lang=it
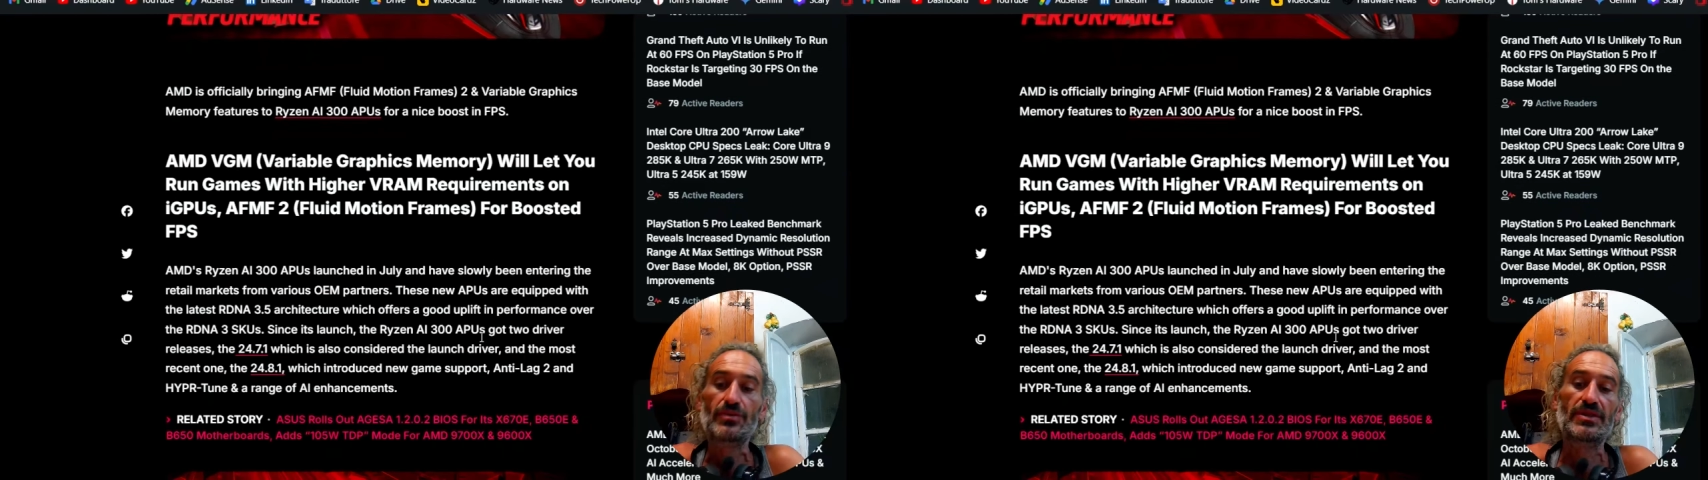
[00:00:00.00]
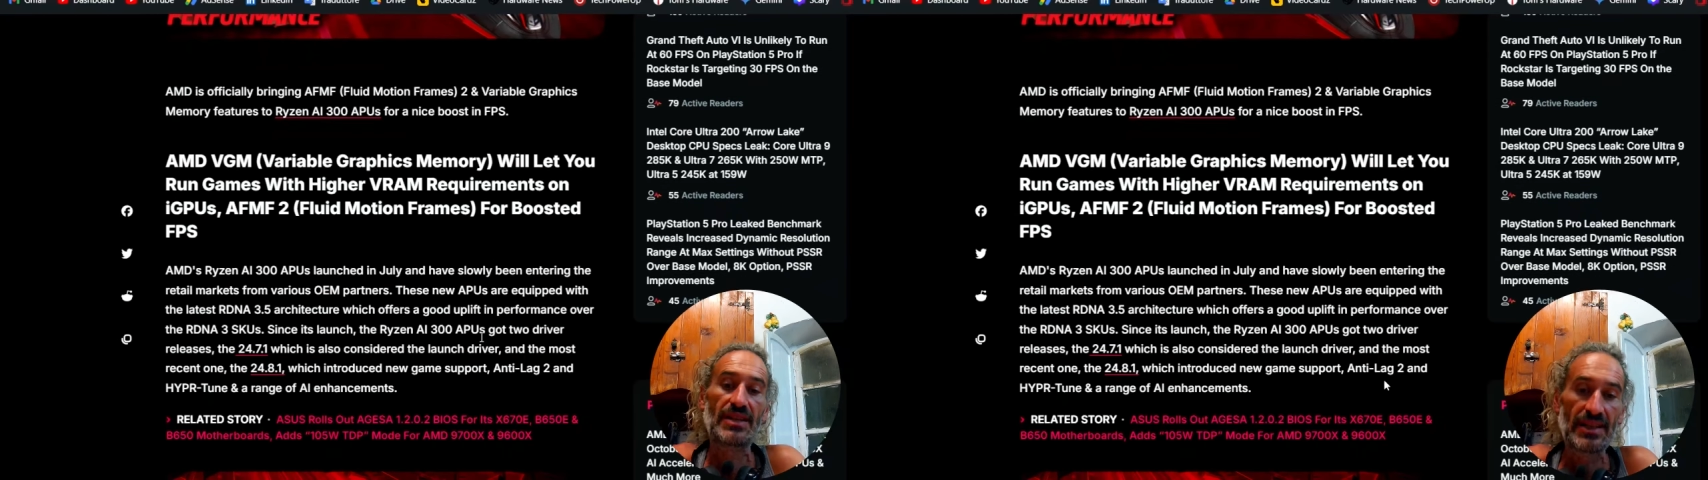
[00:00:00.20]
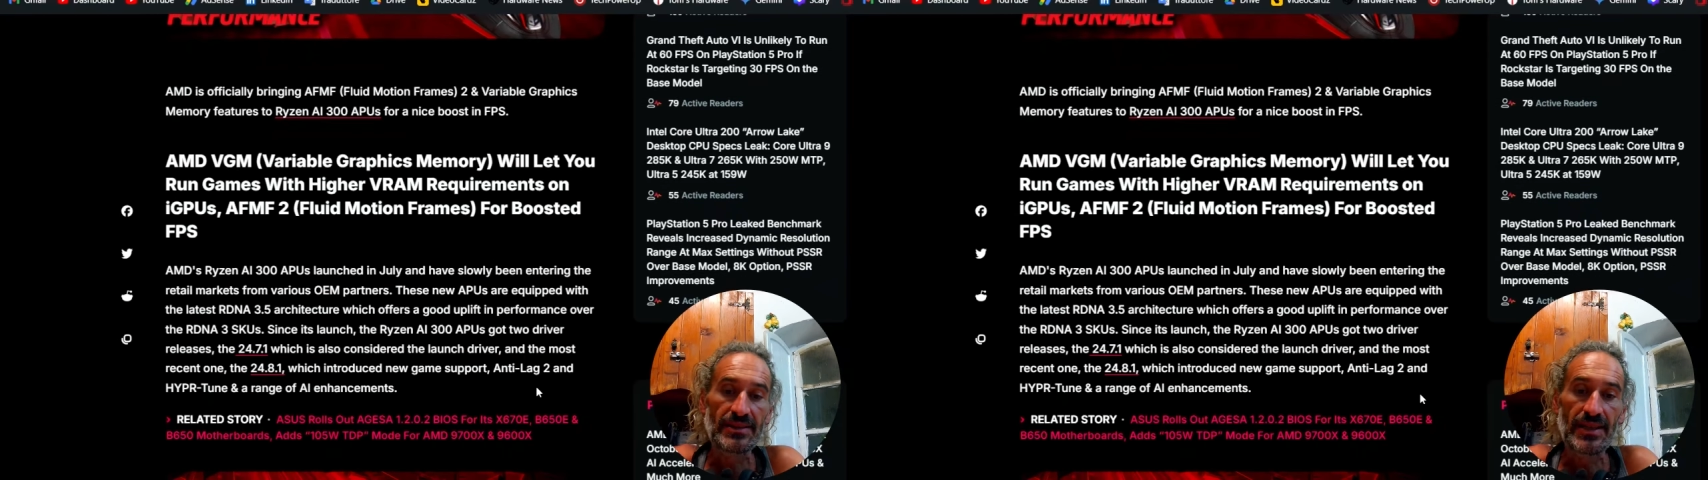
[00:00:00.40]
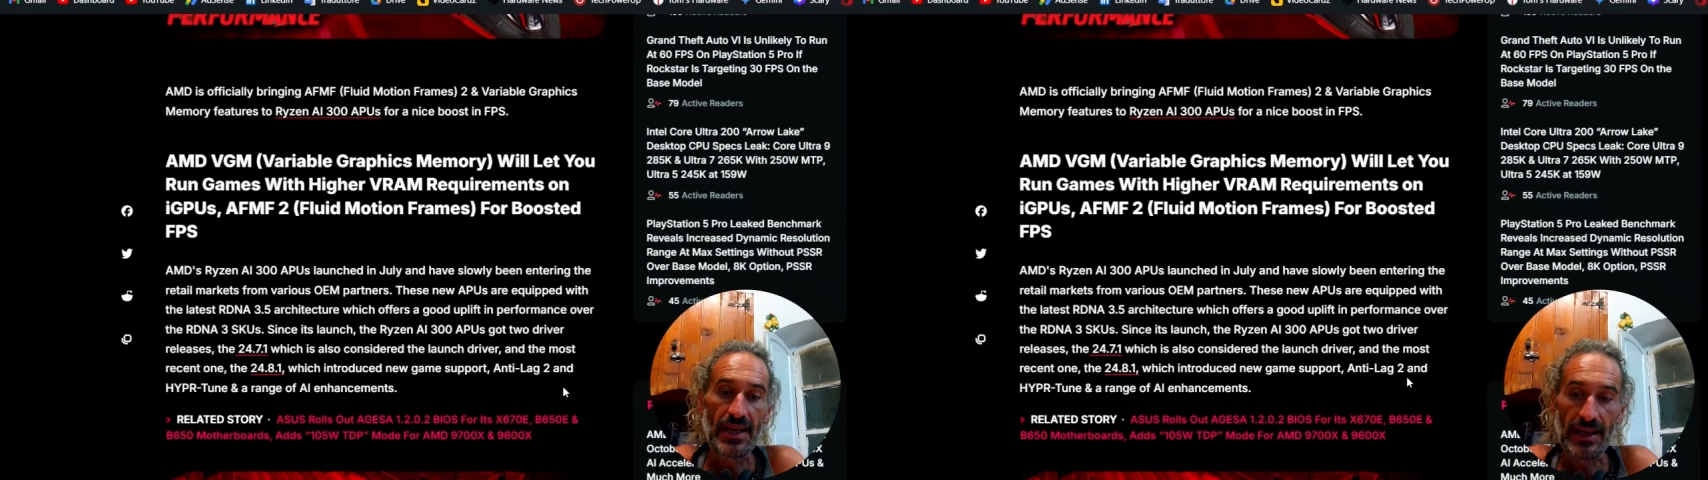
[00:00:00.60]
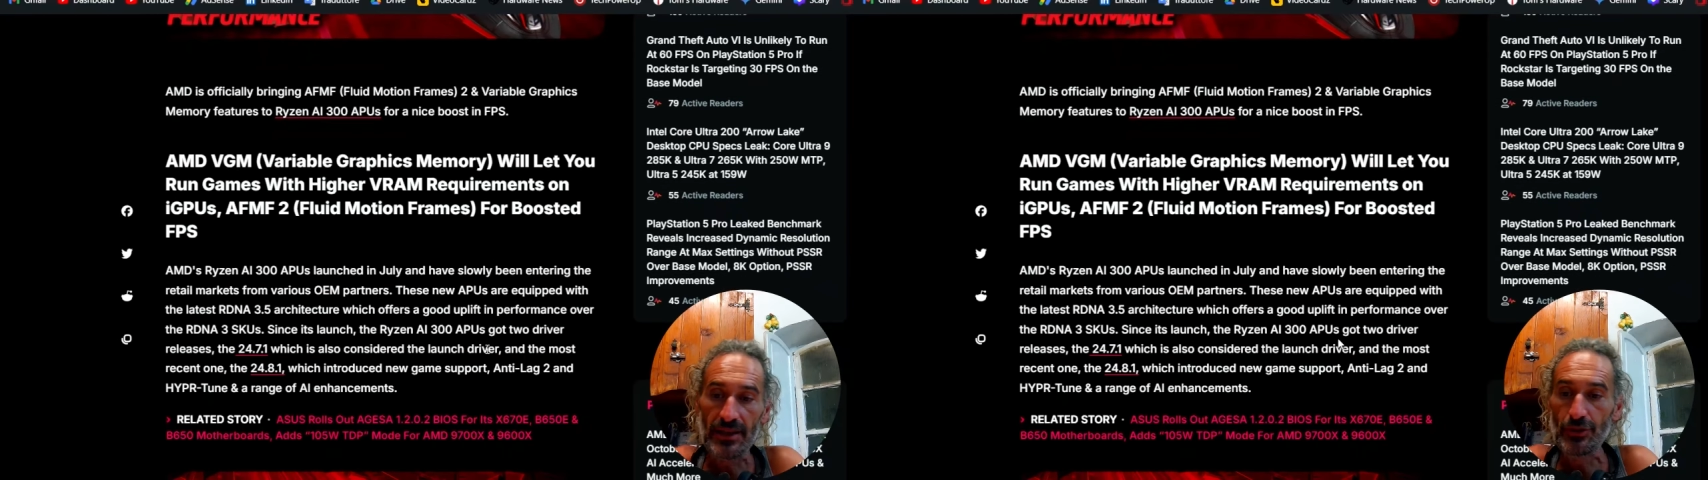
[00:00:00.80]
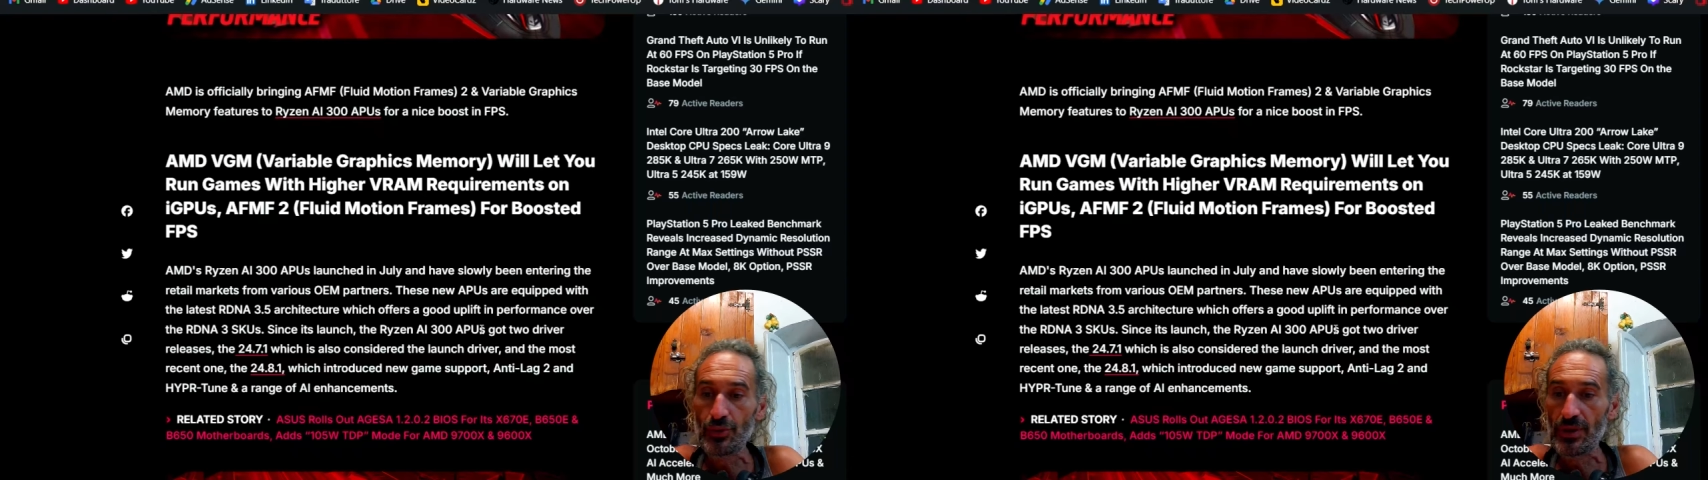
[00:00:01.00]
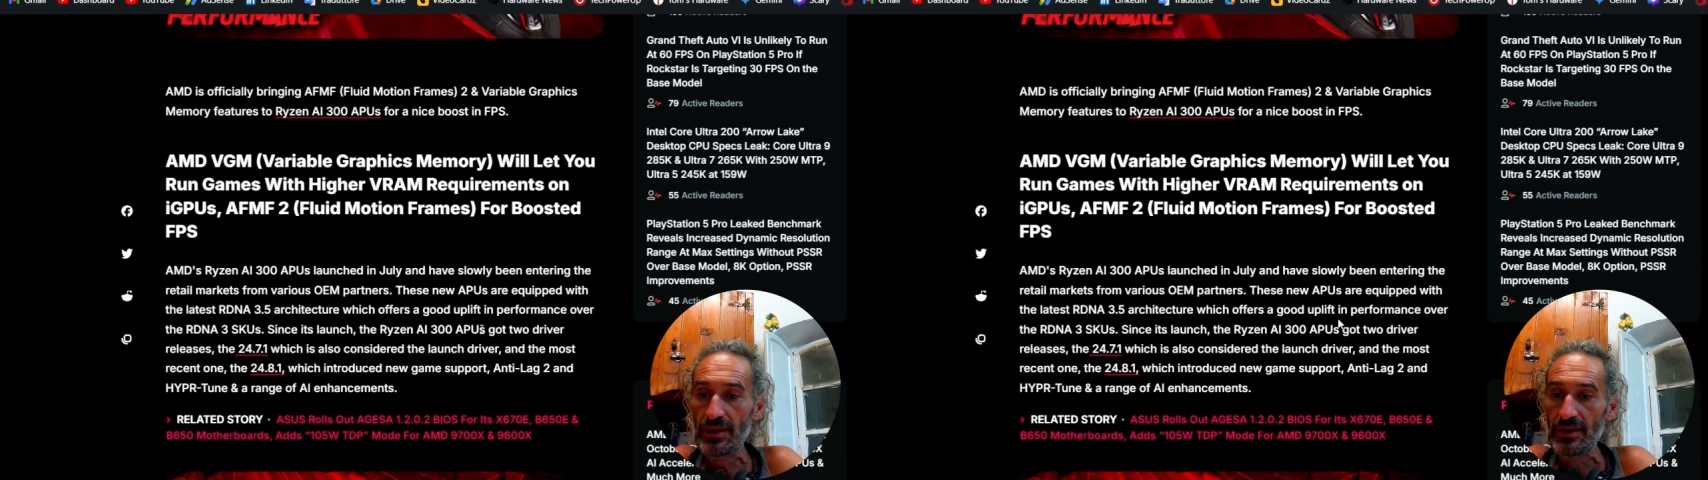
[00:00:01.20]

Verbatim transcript: dell'anti-lag 2,